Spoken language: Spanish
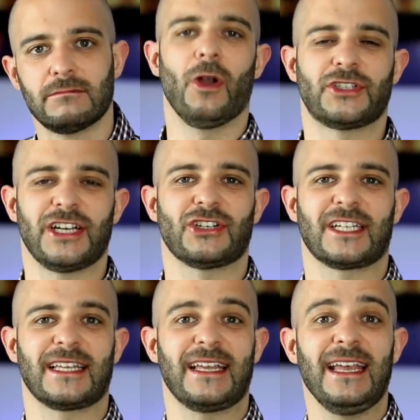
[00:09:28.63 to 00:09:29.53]
Bueno chicos,
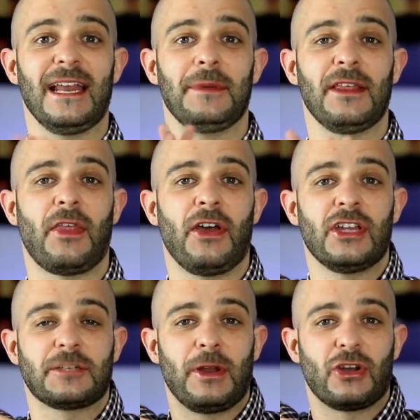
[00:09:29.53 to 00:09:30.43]
hasta aquí el vídeo de hoy,
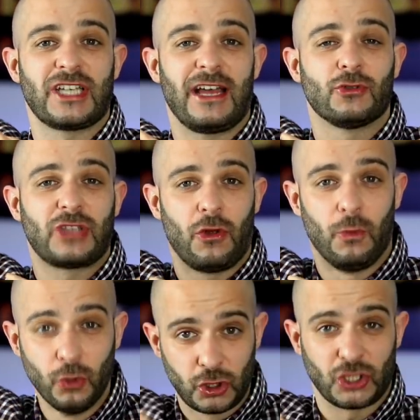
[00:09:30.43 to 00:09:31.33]
espero que os haya gustado
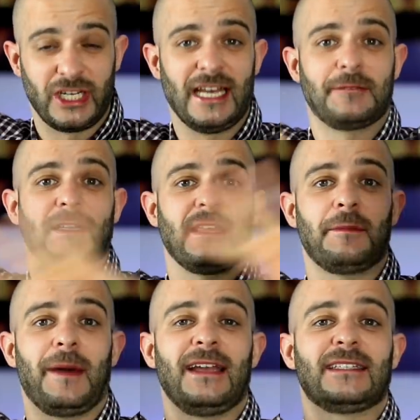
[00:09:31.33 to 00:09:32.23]
mucho, si queréis
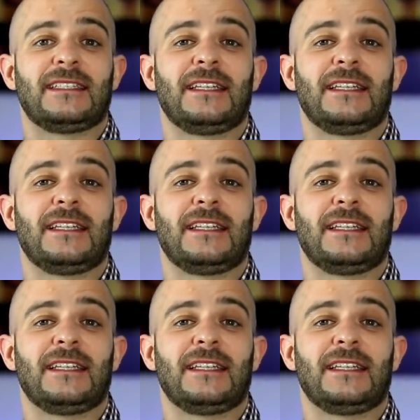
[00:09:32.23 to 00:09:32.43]
participar en este